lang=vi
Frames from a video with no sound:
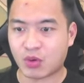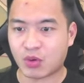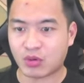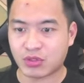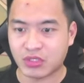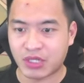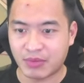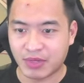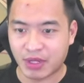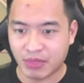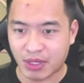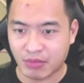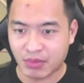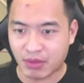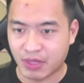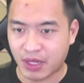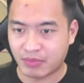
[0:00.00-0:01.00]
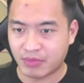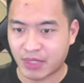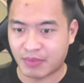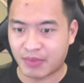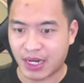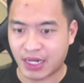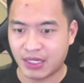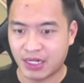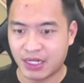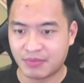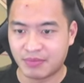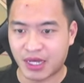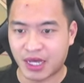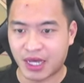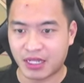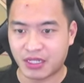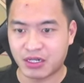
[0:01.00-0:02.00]
nhầm nhầm nhầm nhầm nhầm nhầm anh liêm
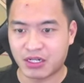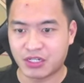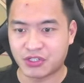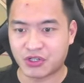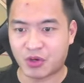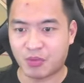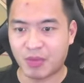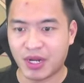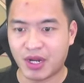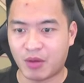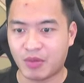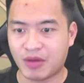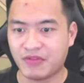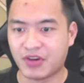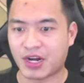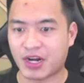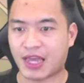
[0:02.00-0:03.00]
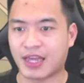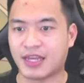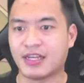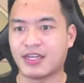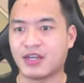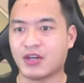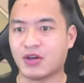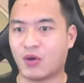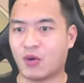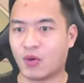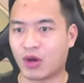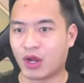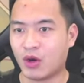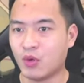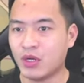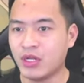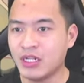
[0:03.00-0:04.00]
kế thừa cho bất động minh vương này ok
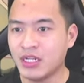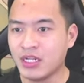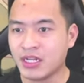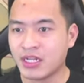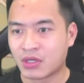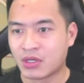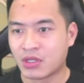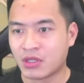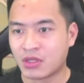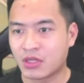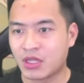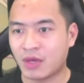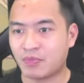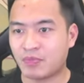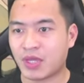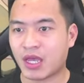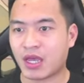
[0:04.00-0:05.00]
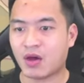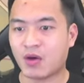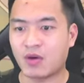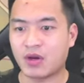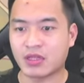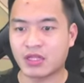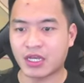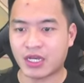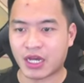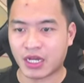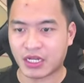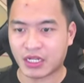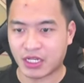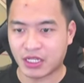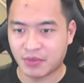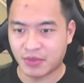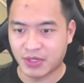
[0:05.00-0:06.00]
luôn nhỉ tiếp theo là thích khách
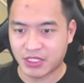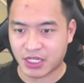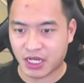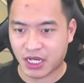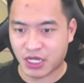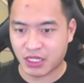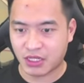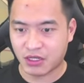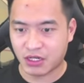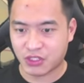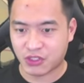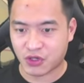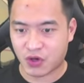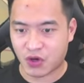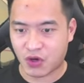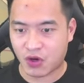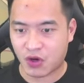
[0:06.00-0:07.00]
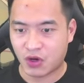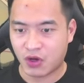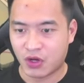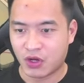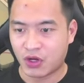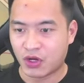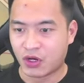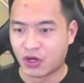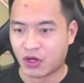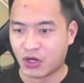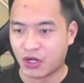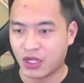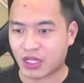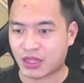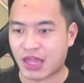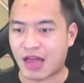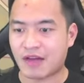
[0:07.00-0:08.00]
này thì mình sẽ kế thừa cho cớ
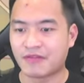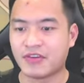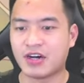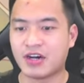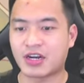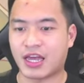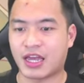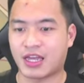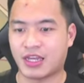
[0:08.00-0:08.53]
địa tạng vương này